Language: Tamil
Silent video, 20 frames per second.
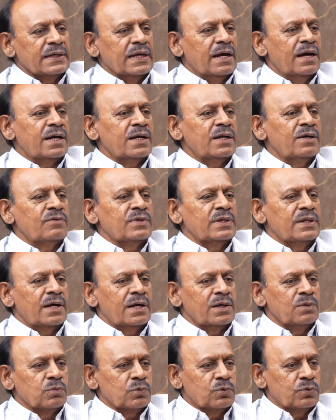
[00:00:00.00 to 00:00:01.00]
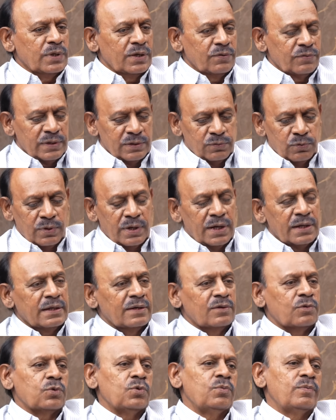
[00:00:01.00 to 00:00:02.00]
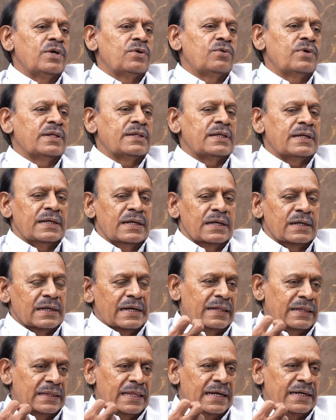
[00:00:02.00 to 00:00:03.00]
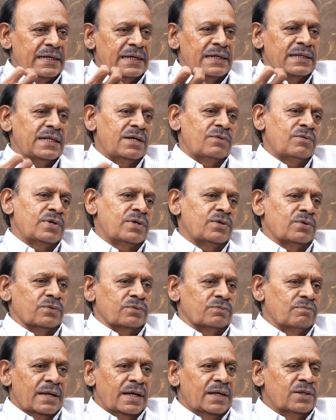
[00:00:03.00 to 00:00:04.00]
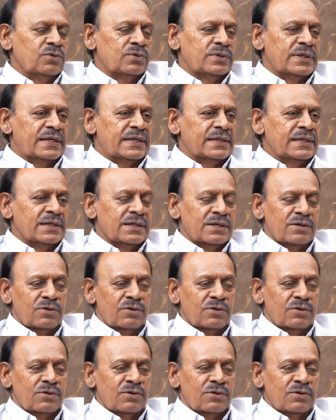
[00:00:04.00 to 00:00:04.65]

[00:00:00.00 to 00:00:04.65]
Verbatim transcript: யாராக வந்தாலும் கூட அவர் உட்காந்து ரூமில் உட்காந்துருன்னா தட்டிட்டு தான் வரணும் கதவு தட்டி